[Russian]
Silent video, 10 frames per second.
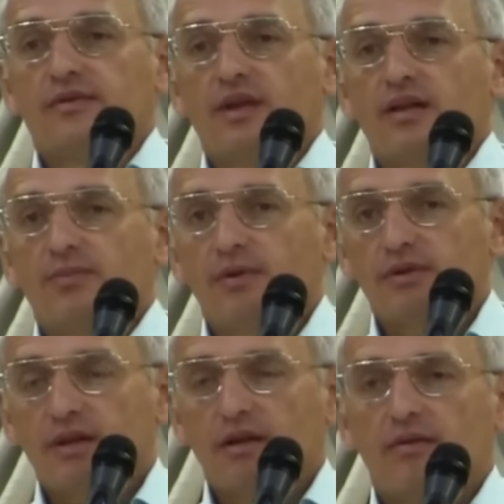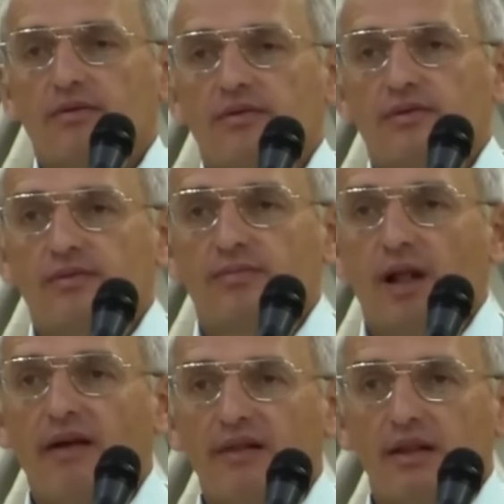Надо просто
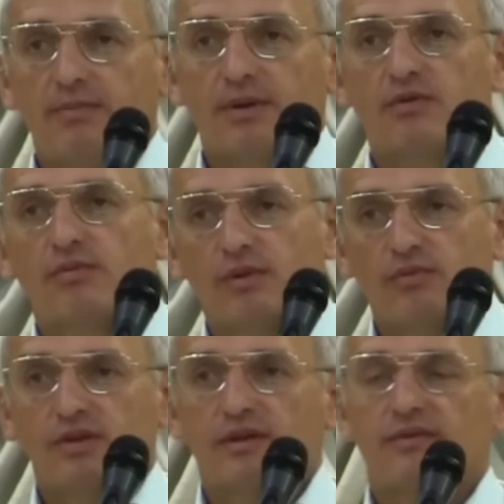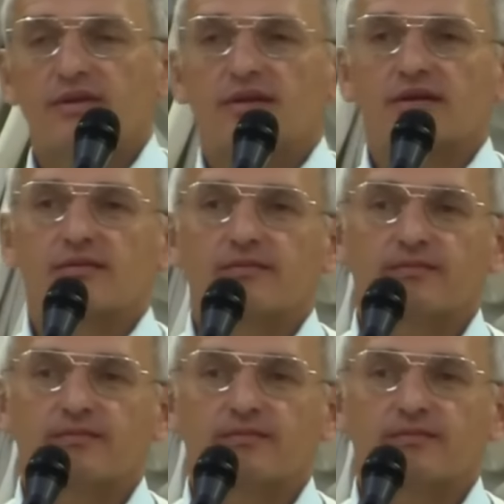правильно по-доброму себя вести.